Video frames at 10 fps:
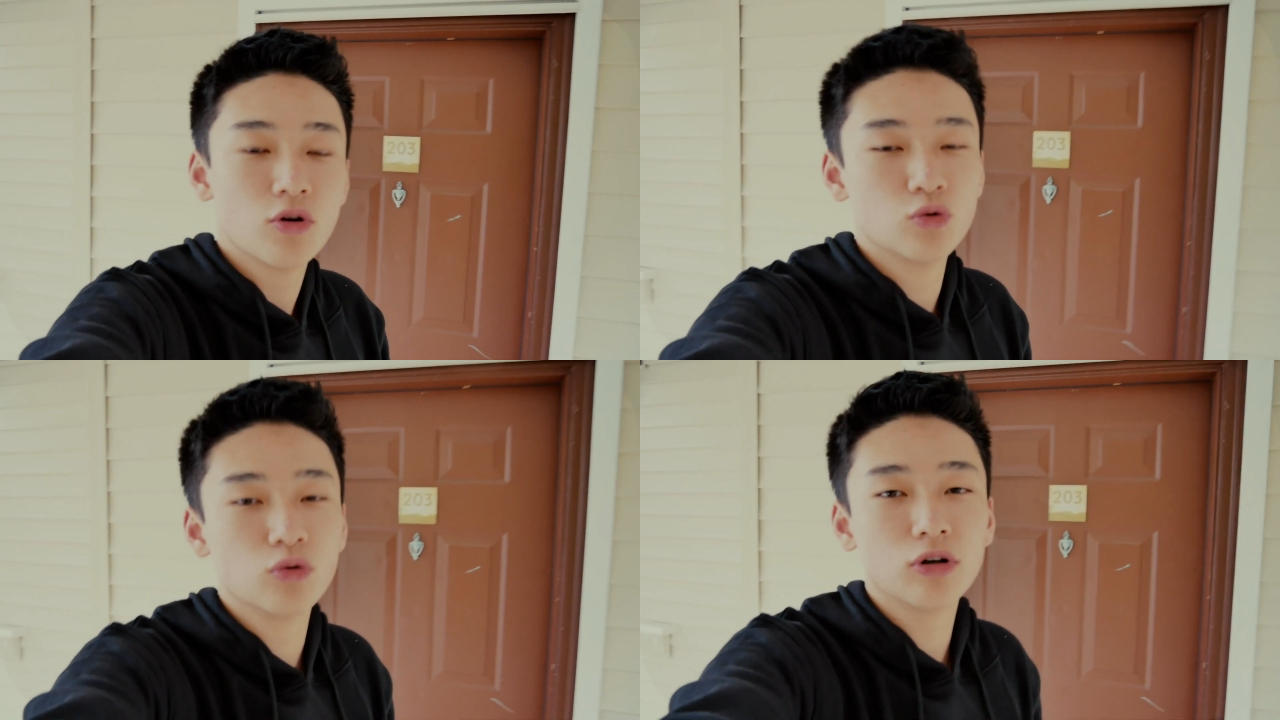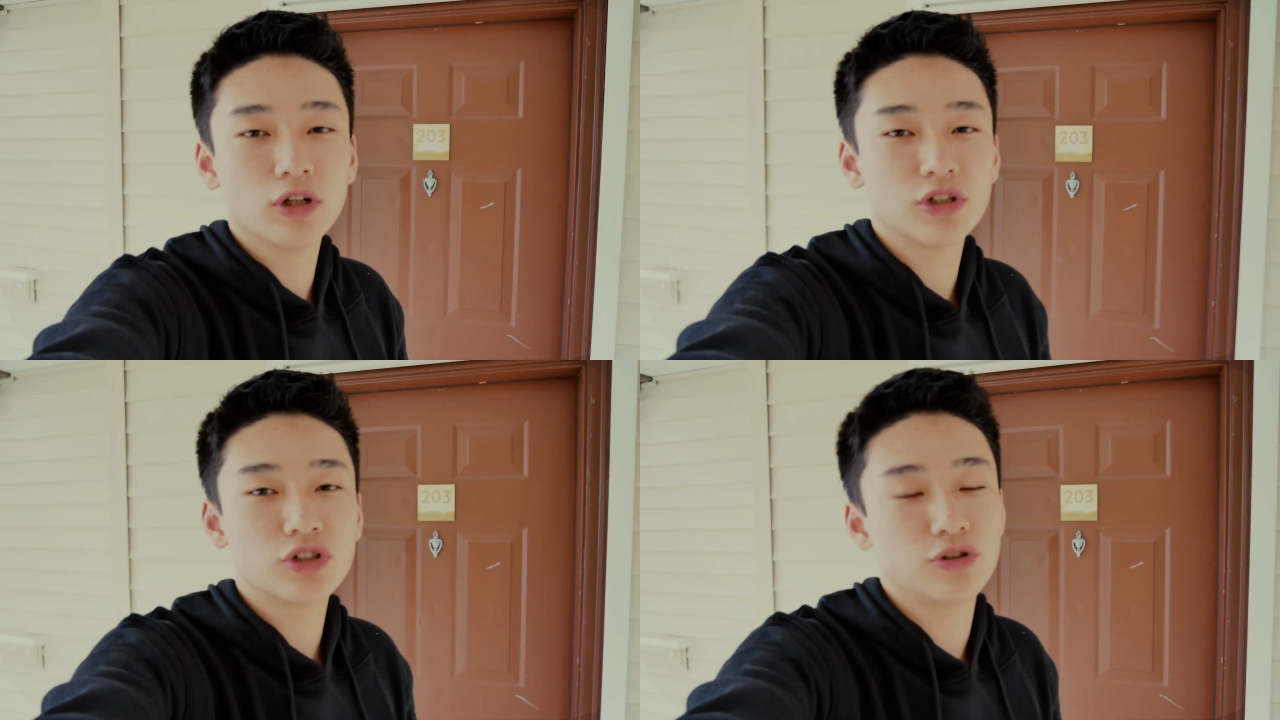如
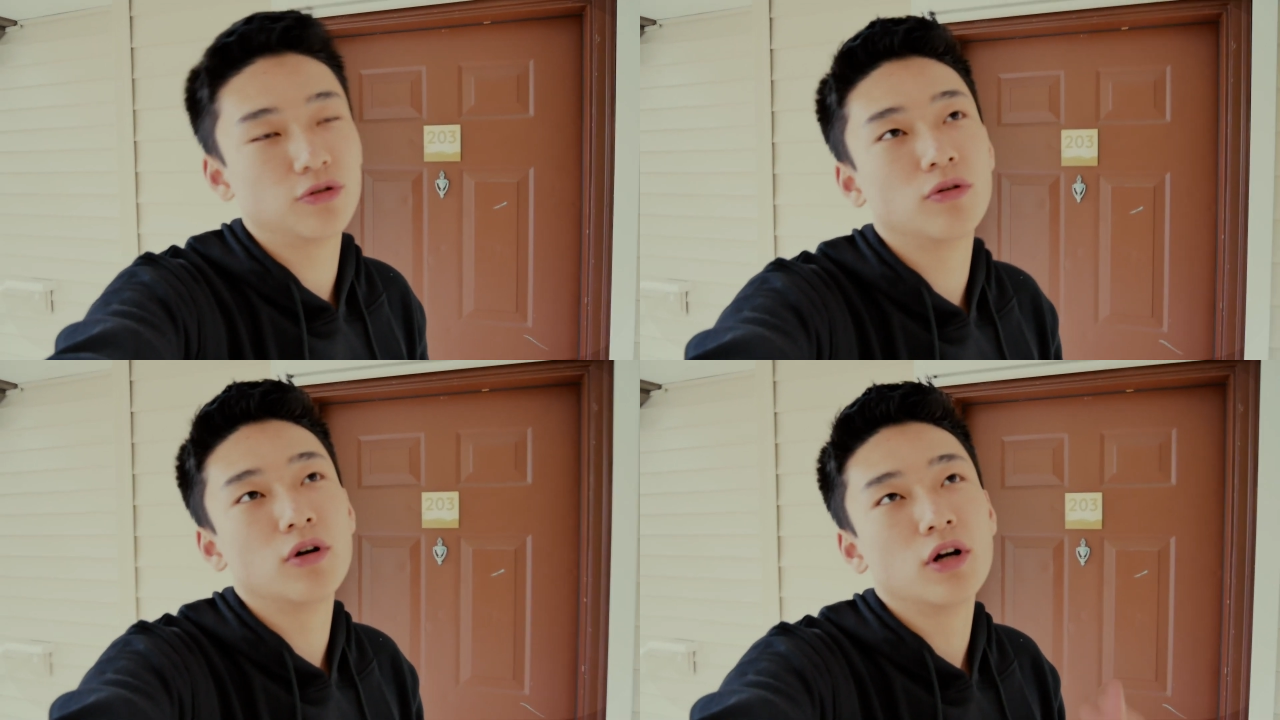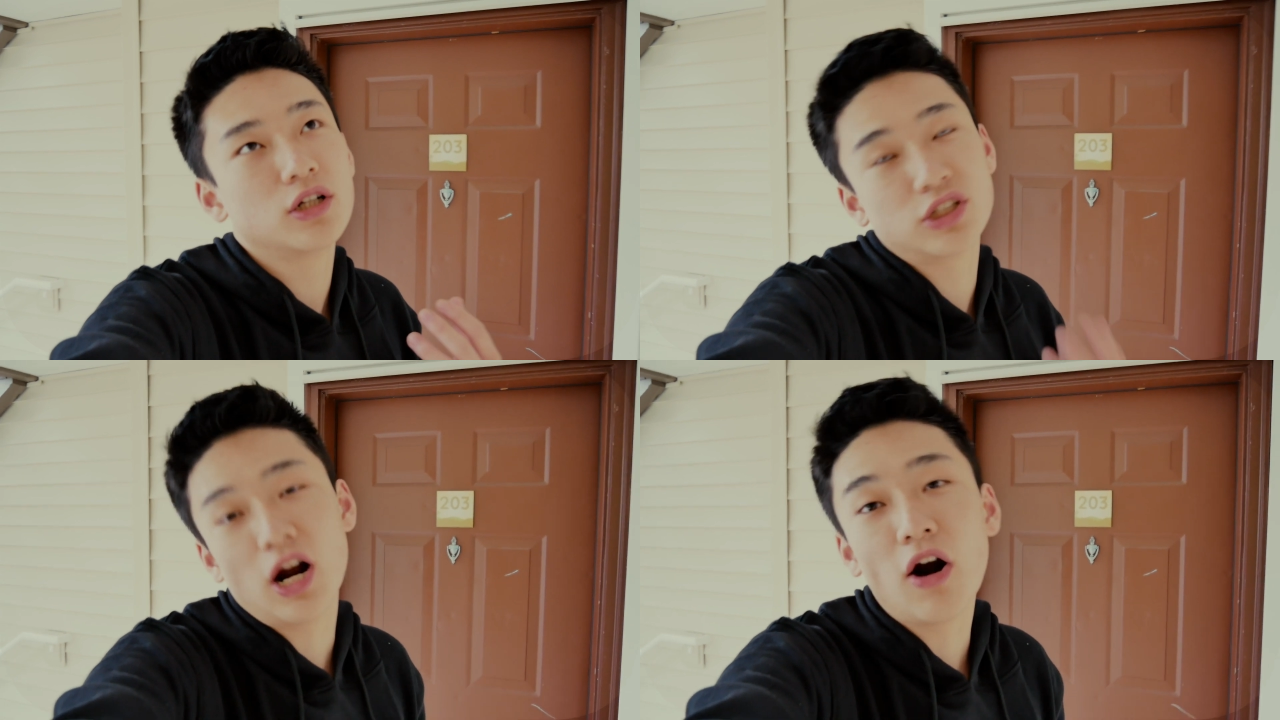何使用
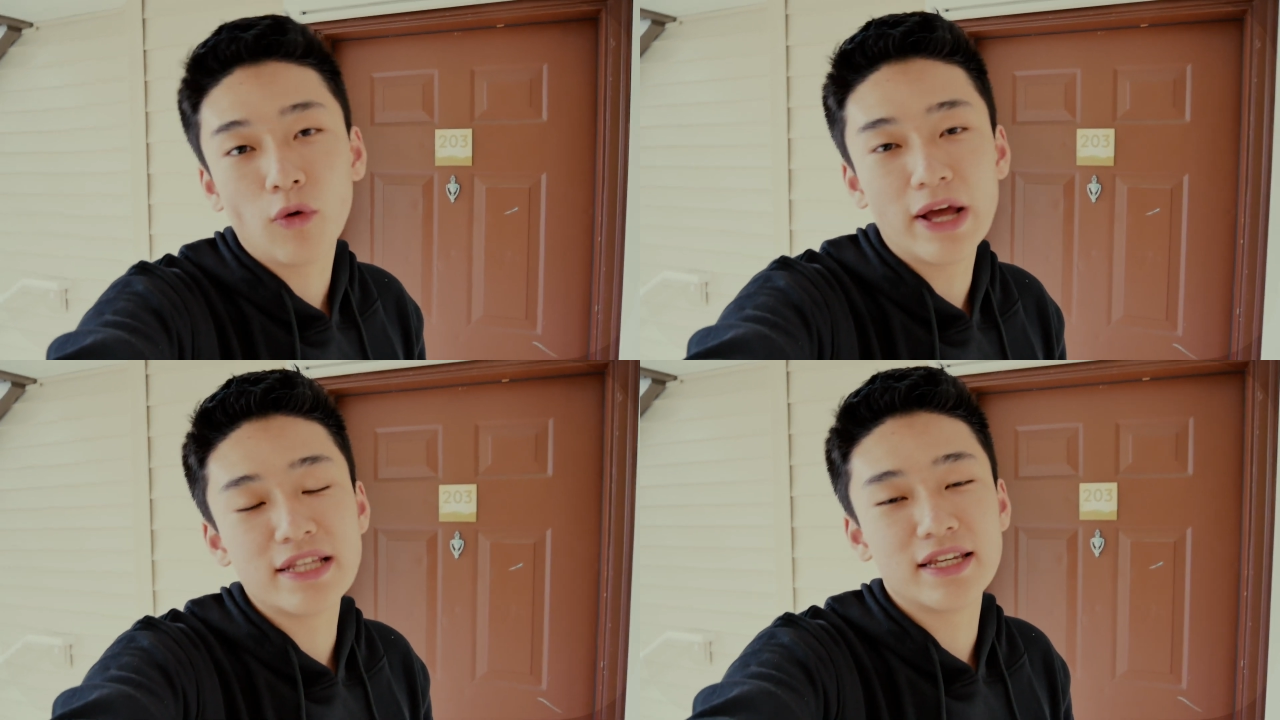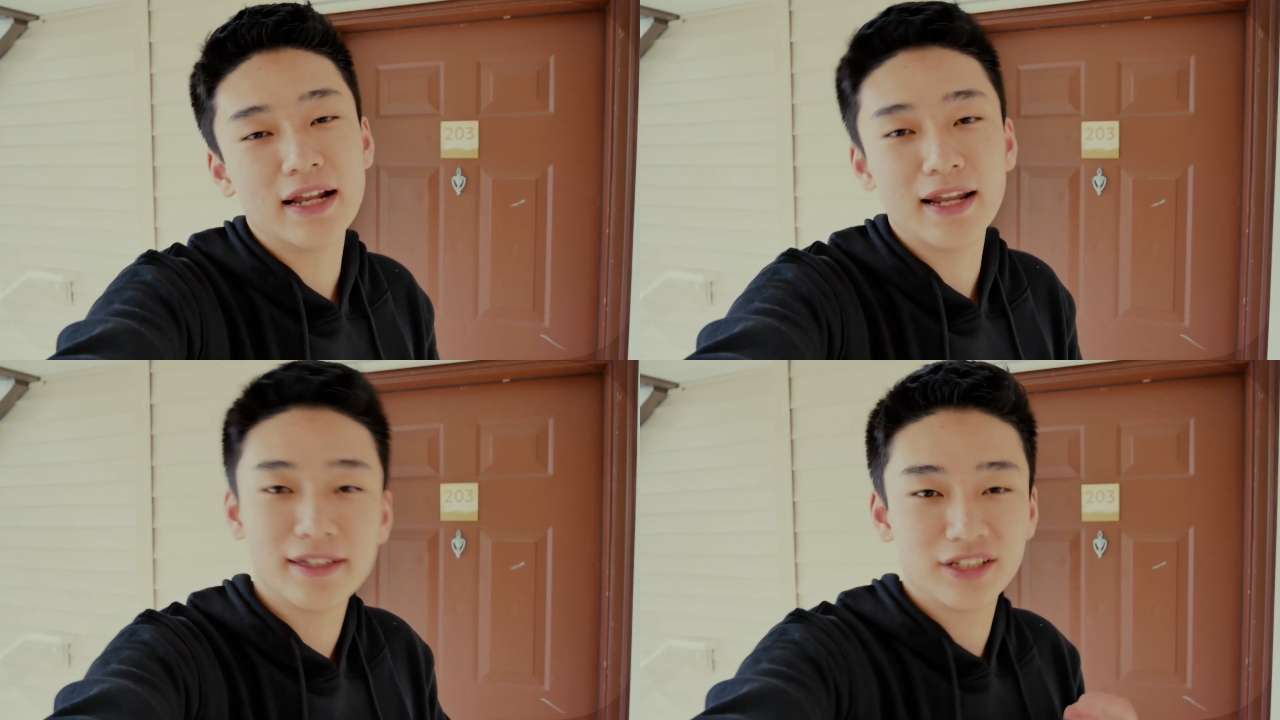十二块
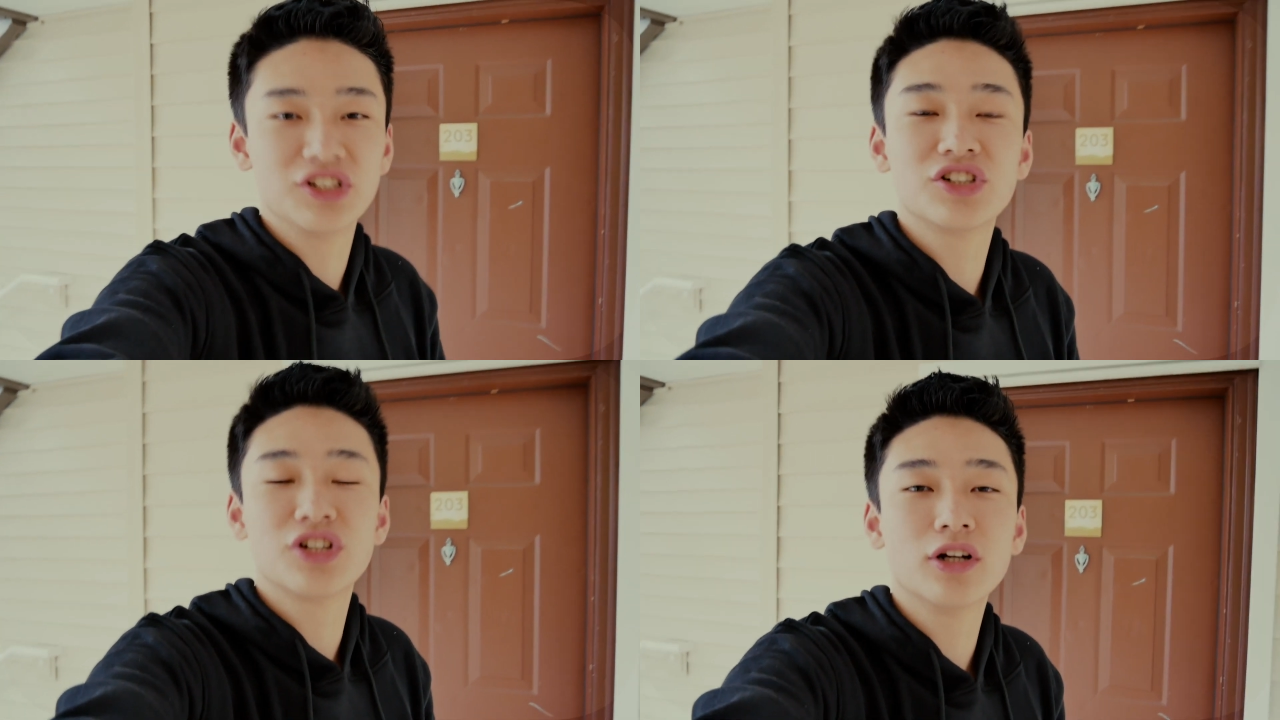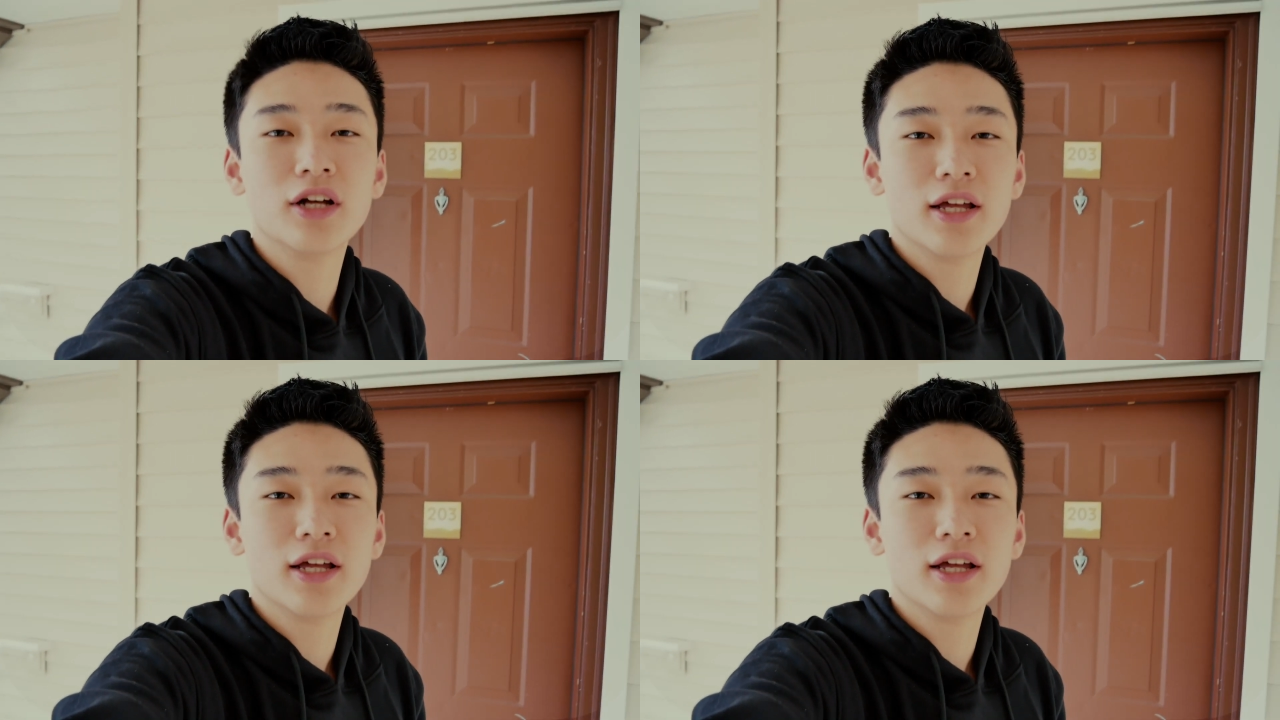钱来提升